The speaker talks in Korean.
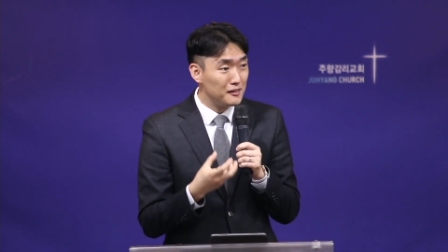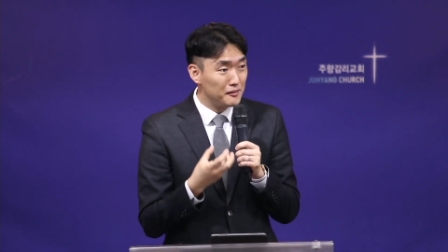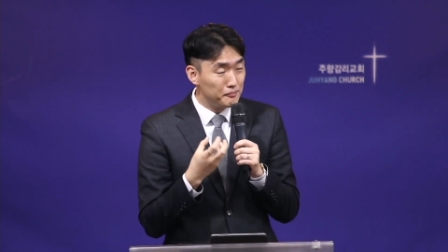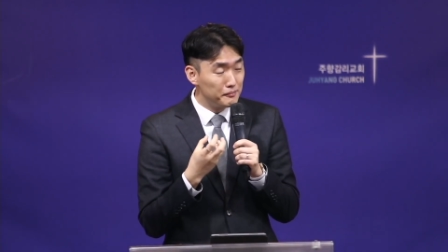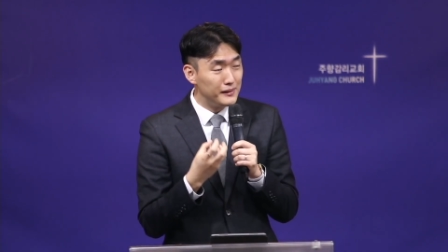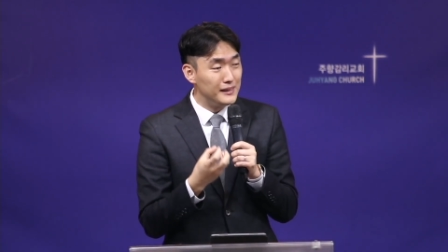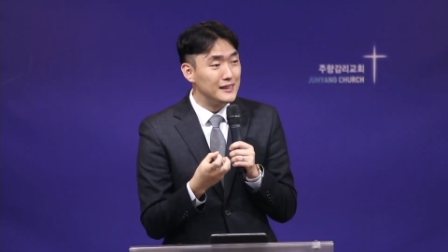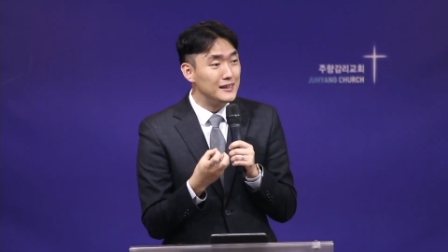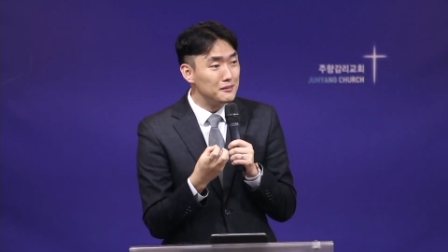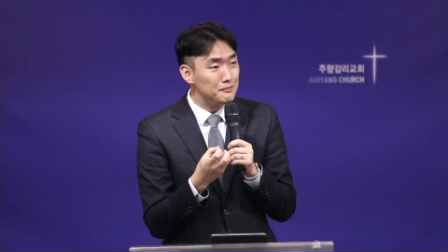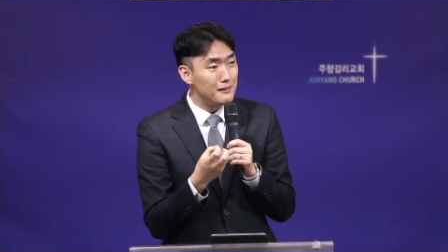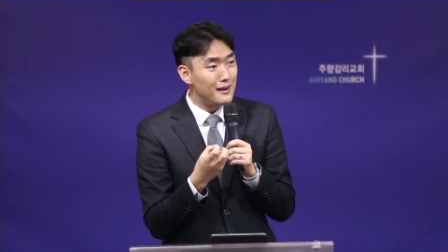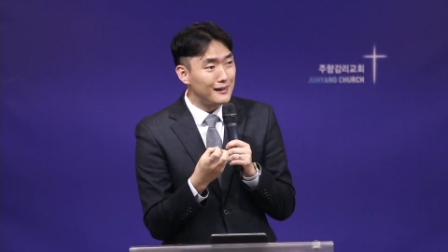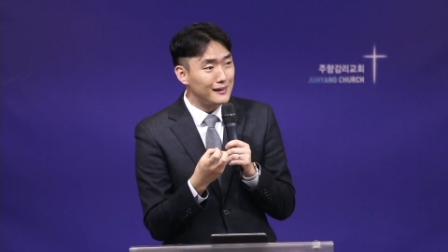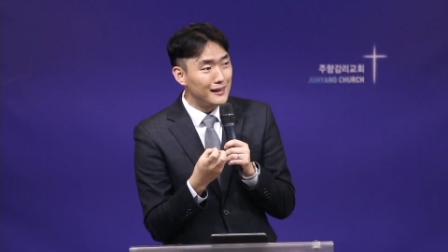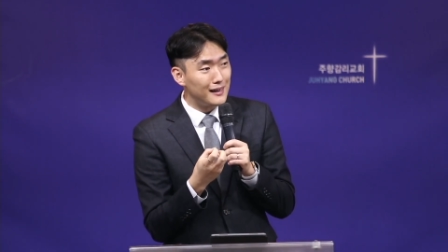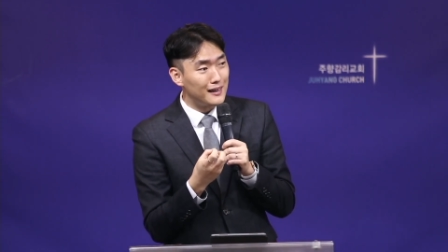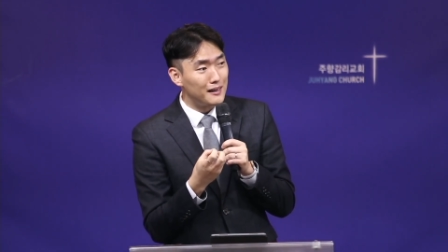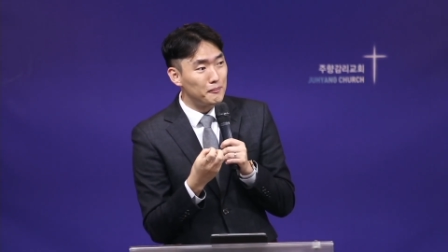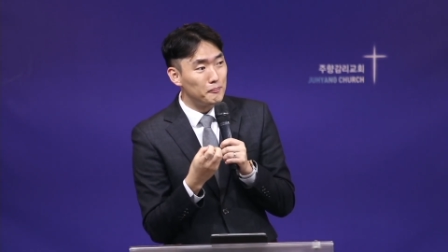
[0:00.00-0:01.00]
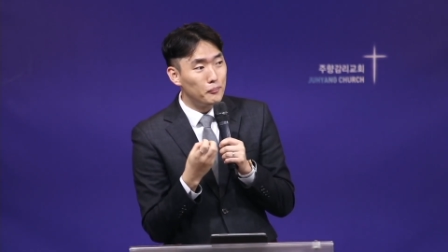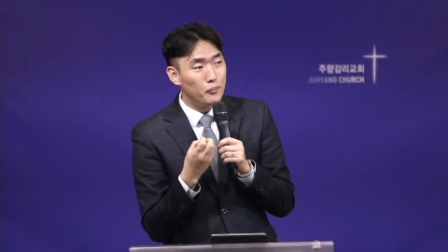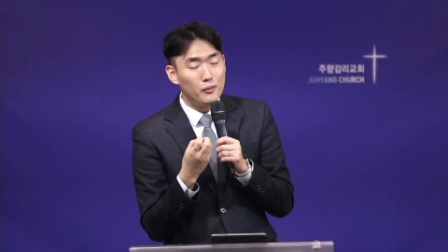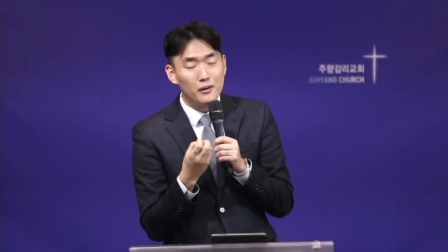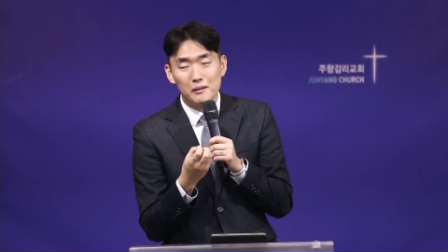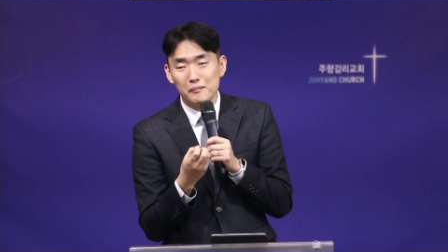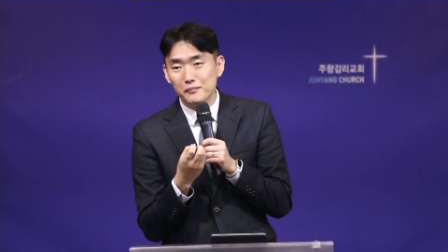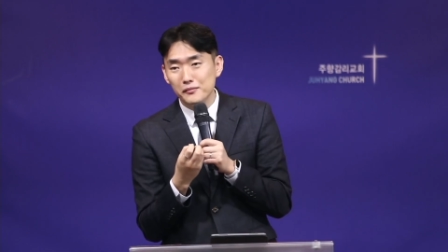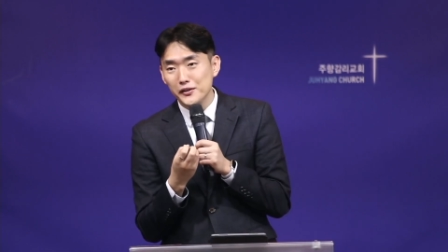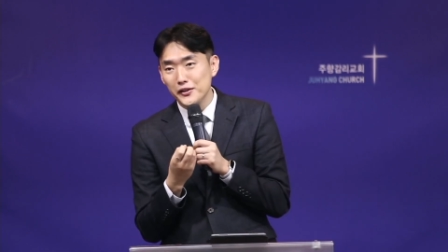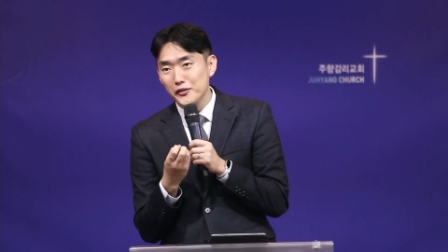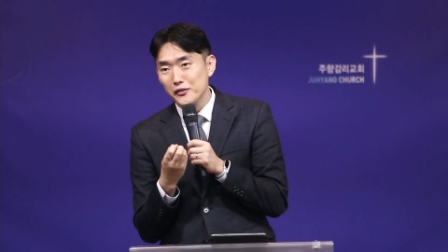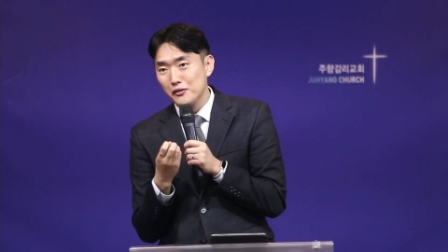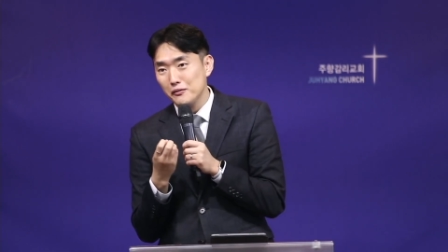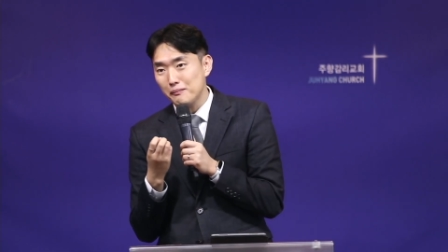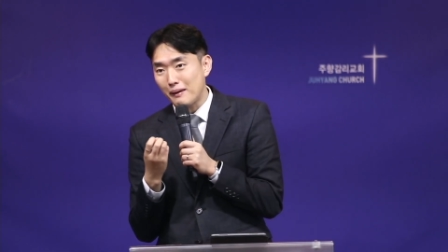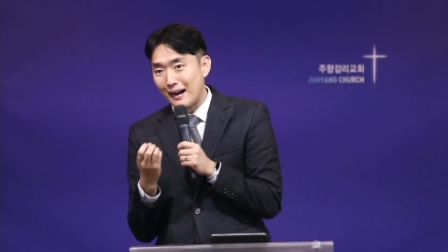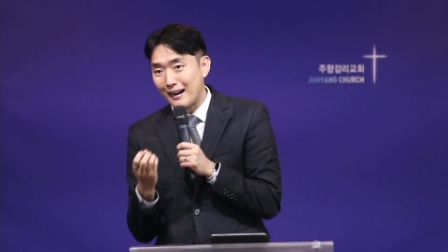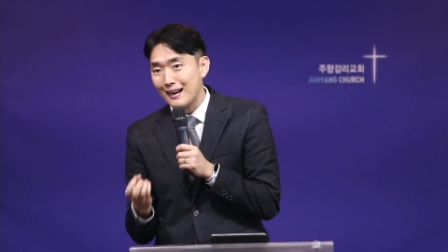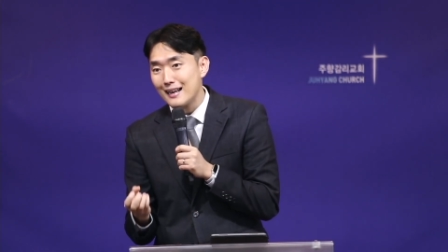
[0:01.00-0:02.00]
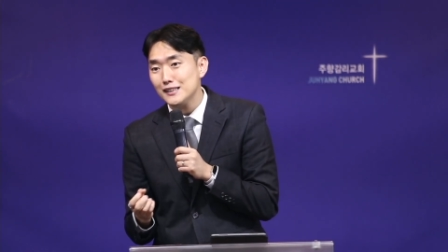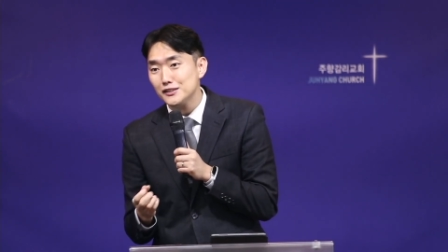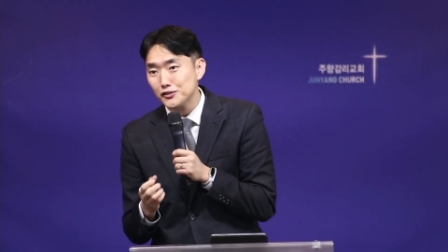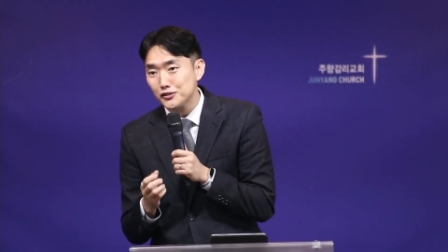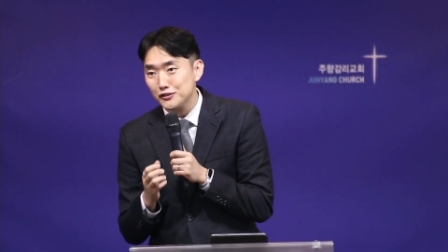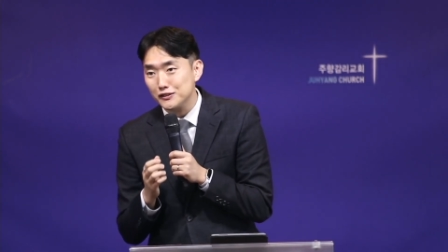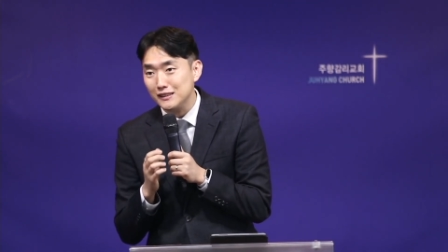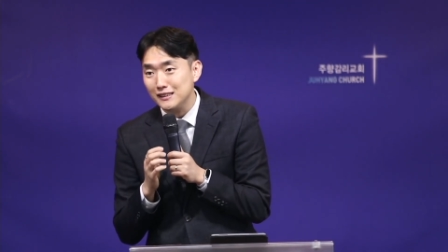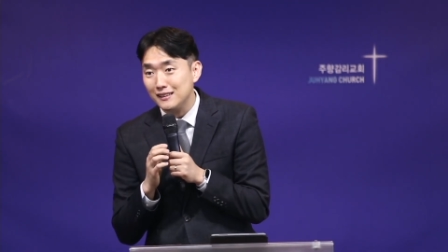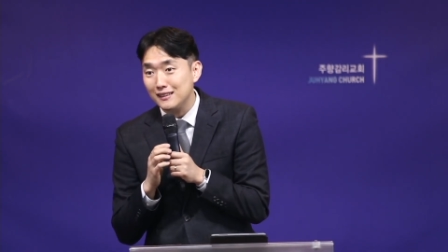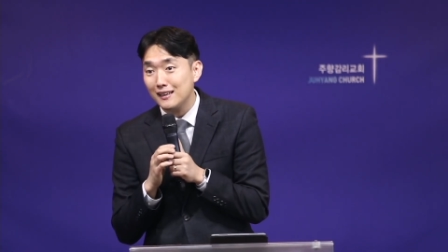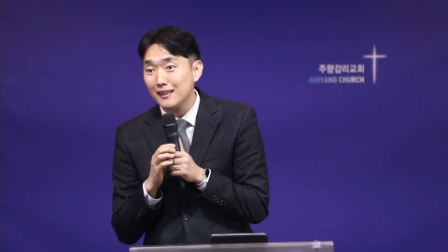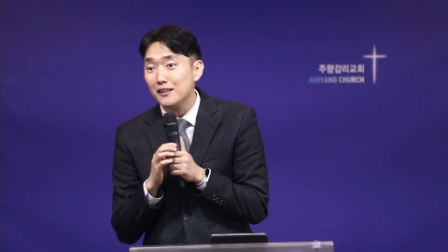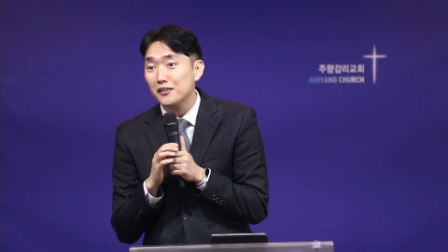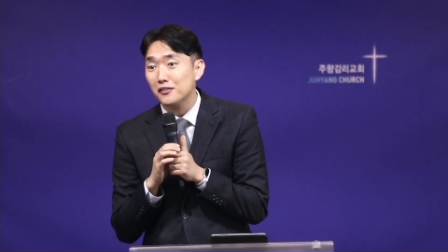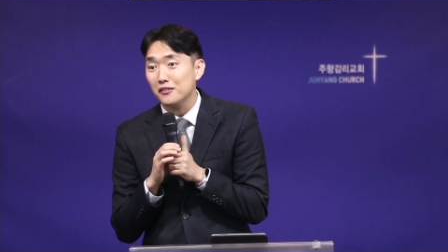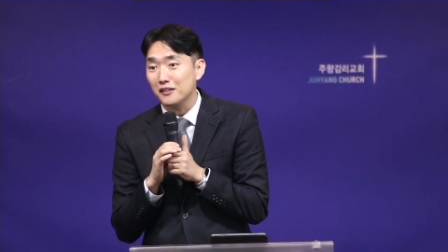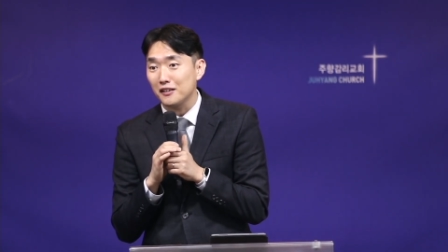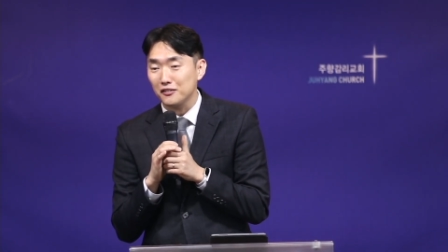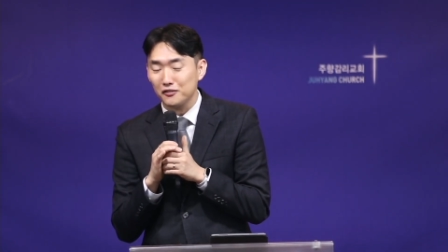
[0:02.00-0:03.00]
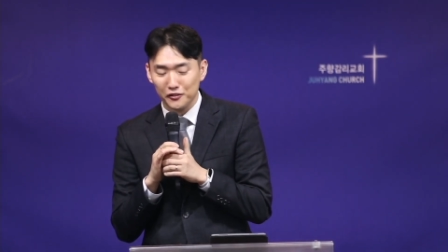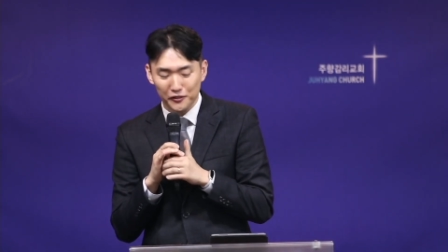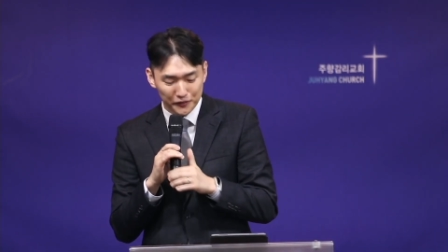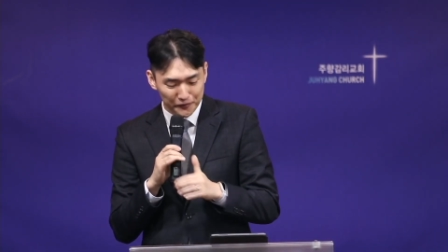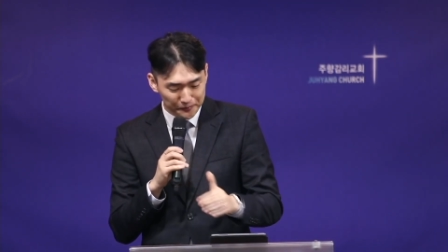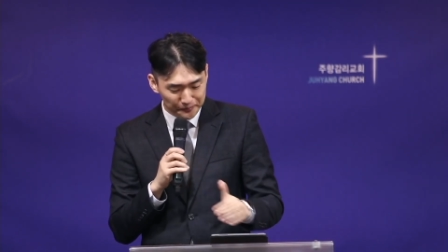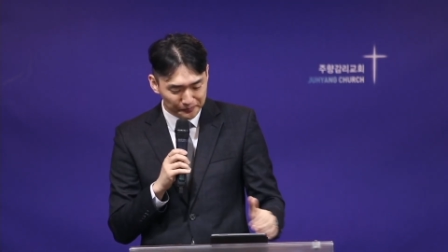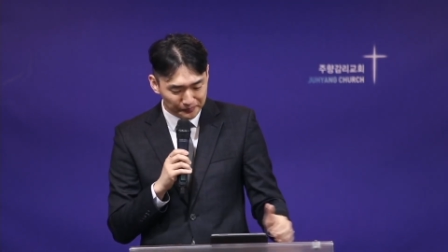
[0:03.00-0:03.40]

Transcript: 믿음 안에 포함되어 말할 수 있겠더라고요.